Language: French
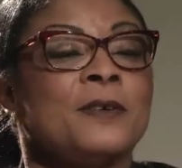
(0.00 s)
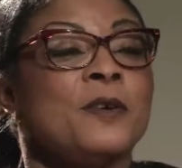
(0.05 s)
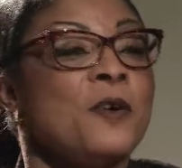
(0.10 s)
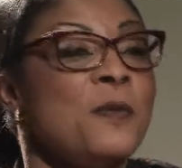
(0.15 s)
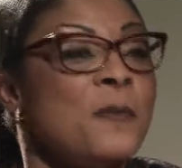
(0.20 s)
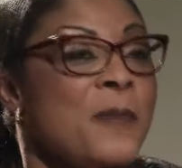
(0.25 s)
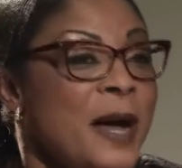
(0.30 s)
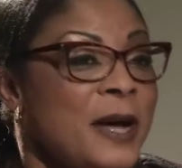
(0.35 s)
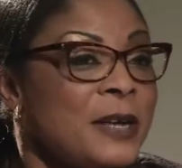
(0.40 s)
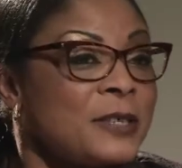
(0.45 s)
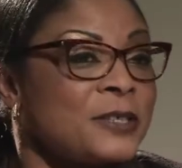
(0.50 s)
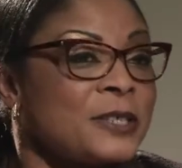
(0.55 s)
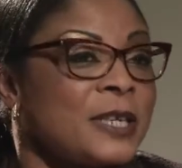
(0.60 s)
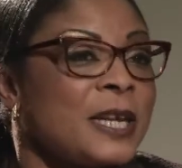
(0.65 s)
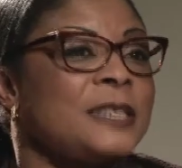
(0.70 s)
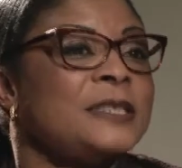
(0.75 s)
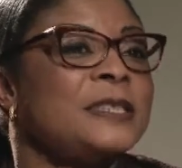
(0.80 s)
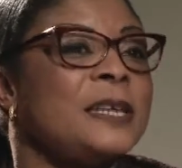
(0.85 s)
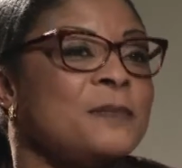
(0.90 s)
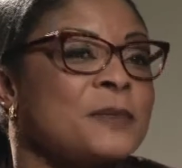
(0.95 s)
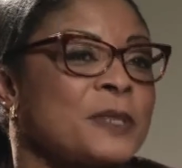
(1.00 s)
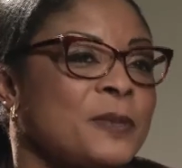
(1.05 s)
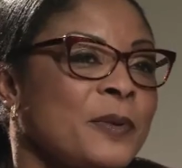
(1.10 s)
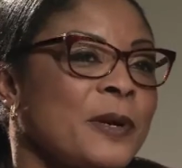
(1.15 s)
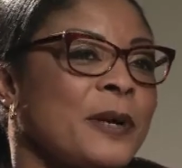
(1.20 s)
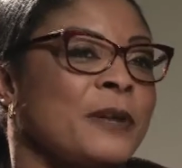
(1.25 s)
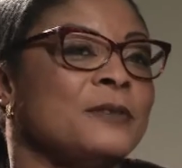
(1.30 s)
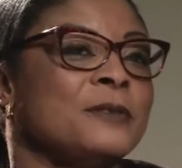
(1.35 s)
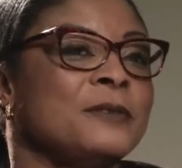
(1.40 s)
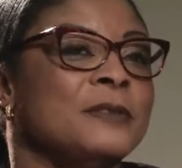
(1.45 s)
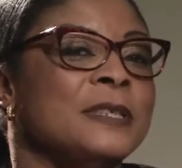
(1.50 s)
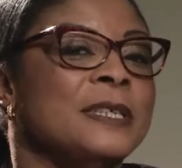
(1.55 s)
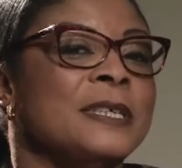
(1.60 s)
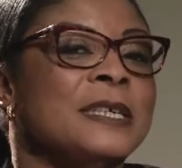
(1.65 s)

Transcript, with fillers: hommage à James Brown.